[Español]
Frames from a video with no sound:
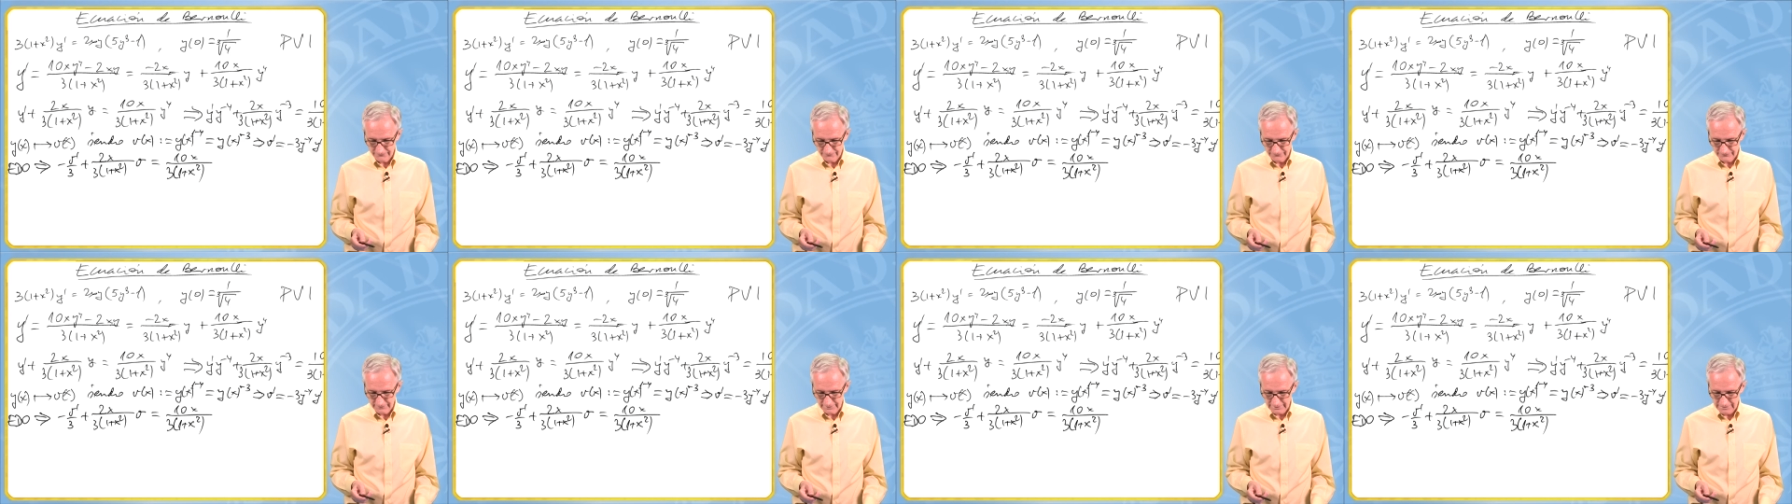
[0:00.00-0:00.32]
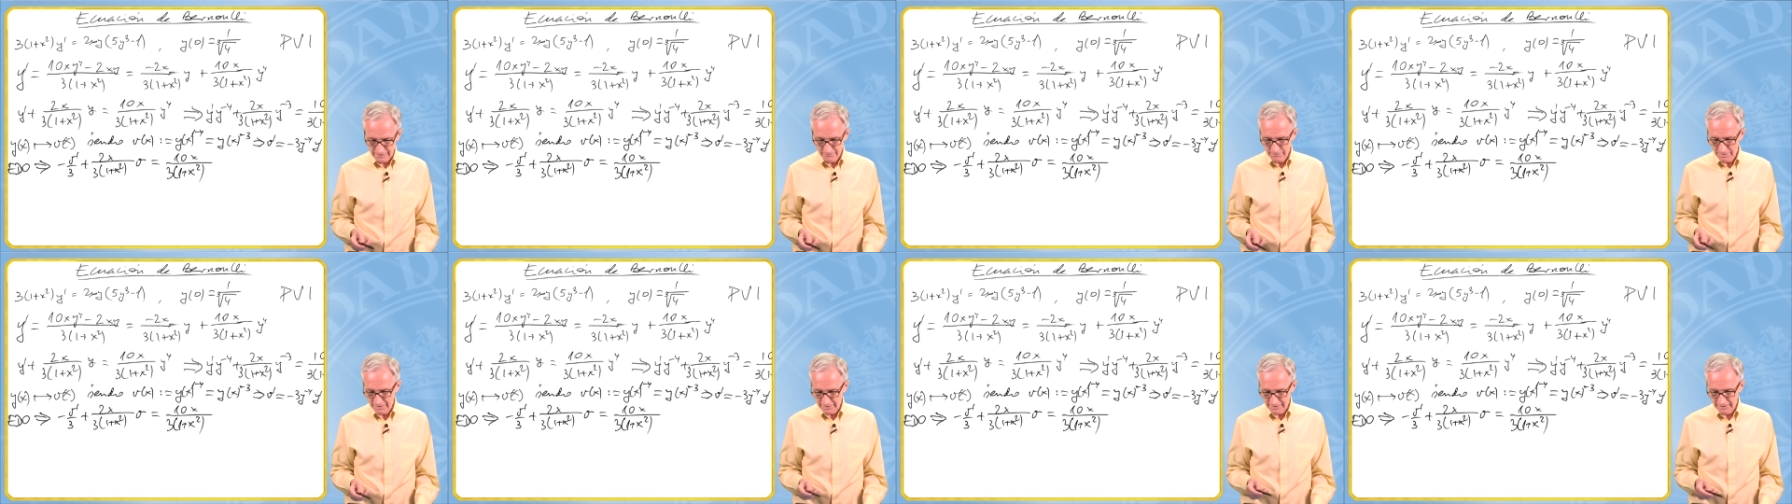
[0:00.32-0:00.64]
que
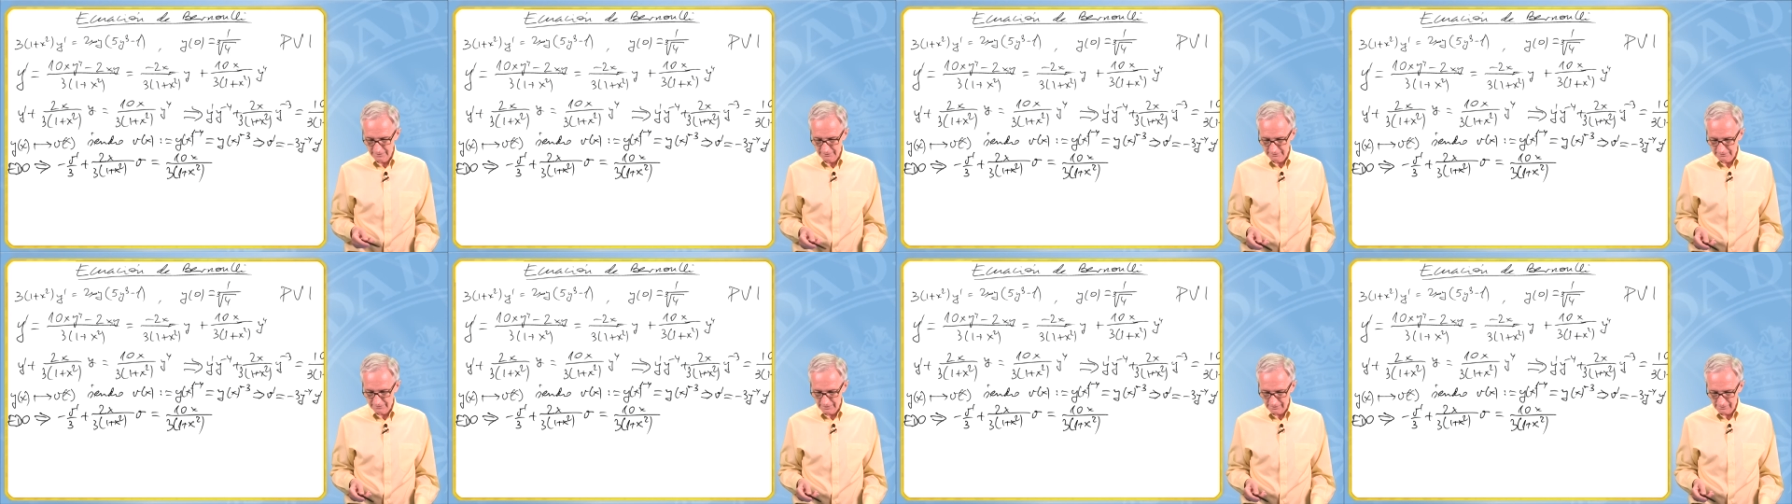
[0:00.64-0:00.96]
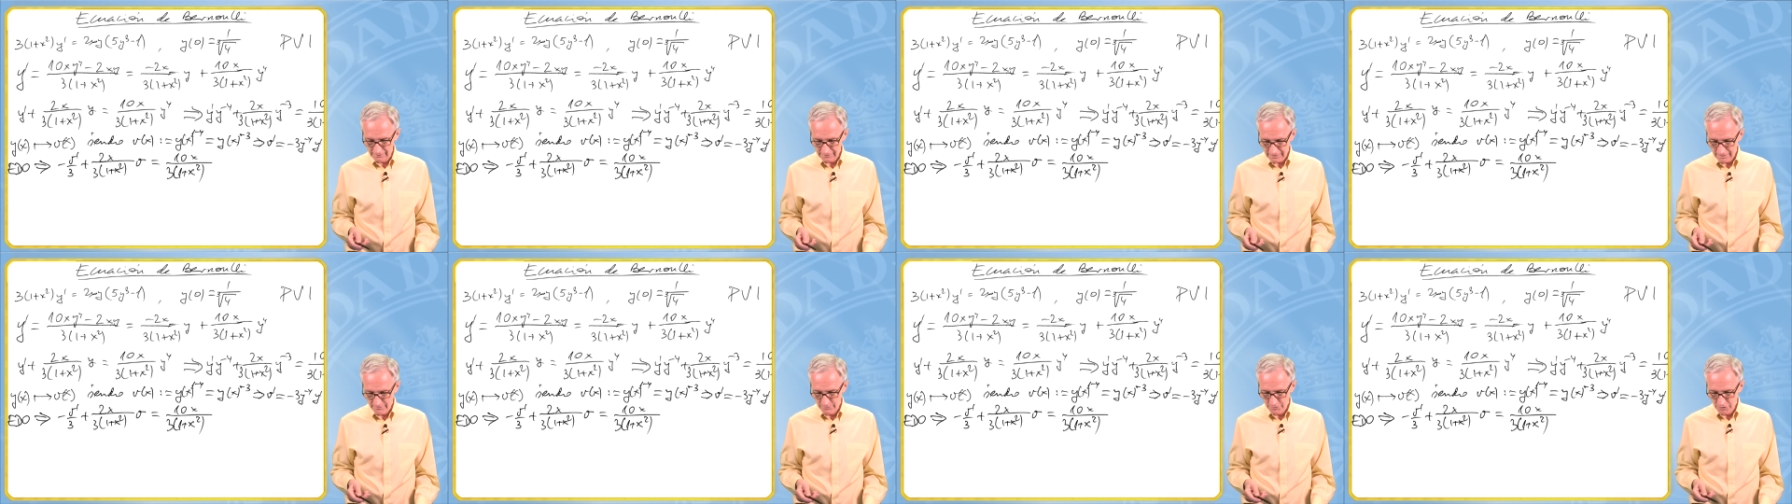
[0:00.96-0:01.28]
mediante el
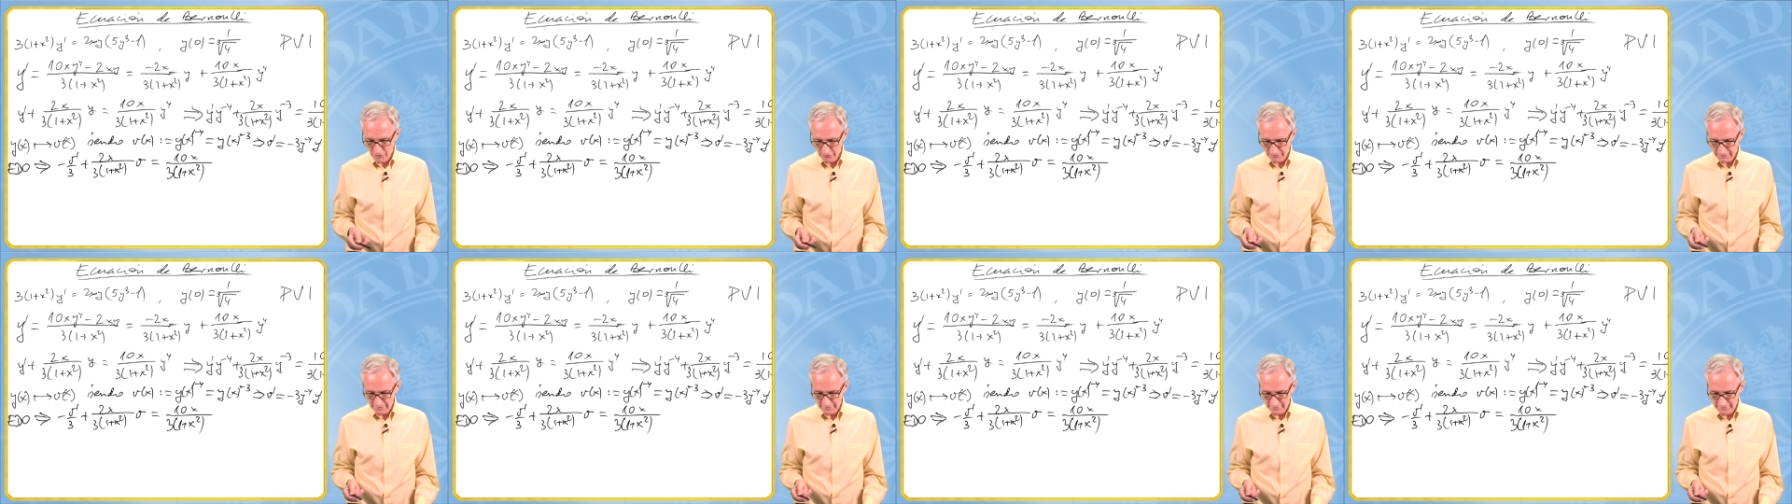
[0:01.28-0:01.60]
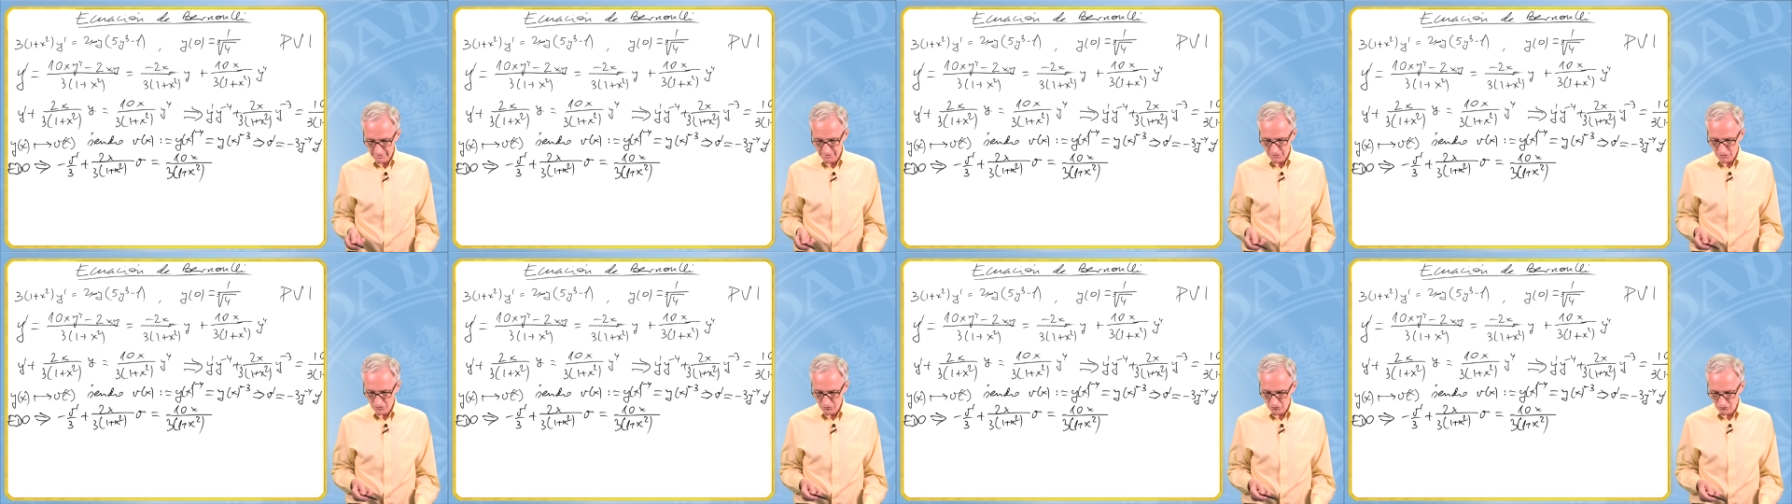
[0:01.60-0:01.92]
cambio que he
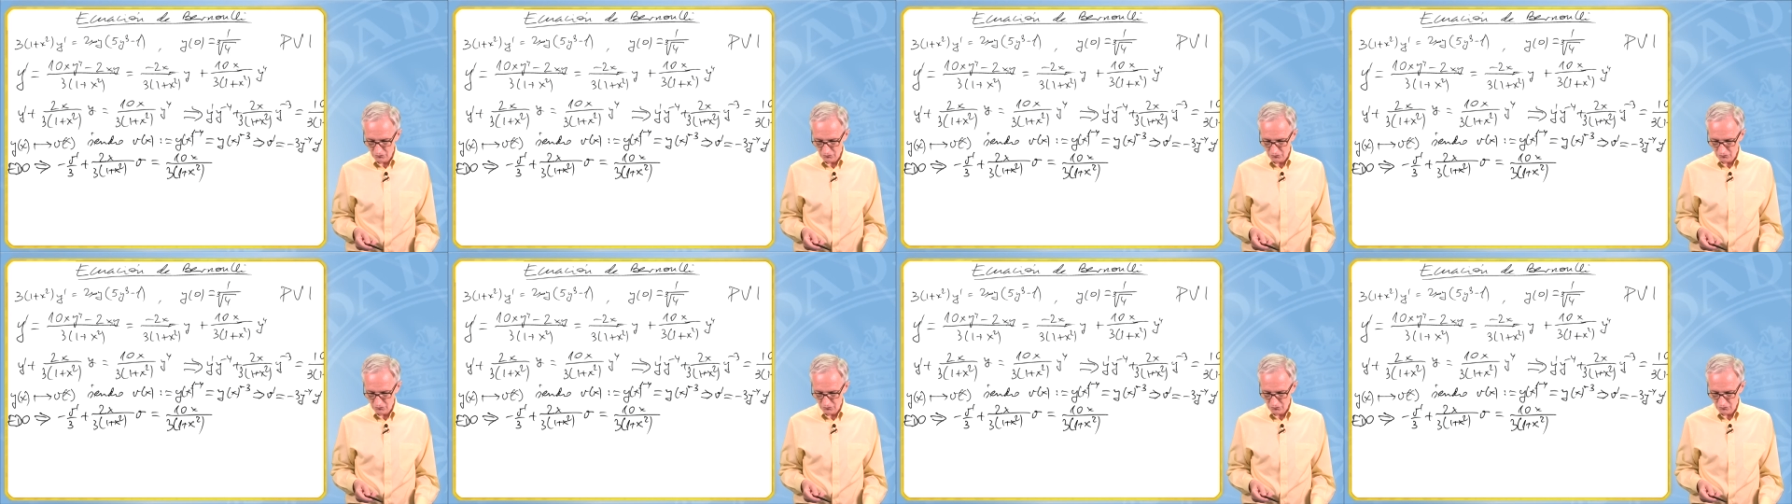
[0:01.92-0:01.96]
dicho,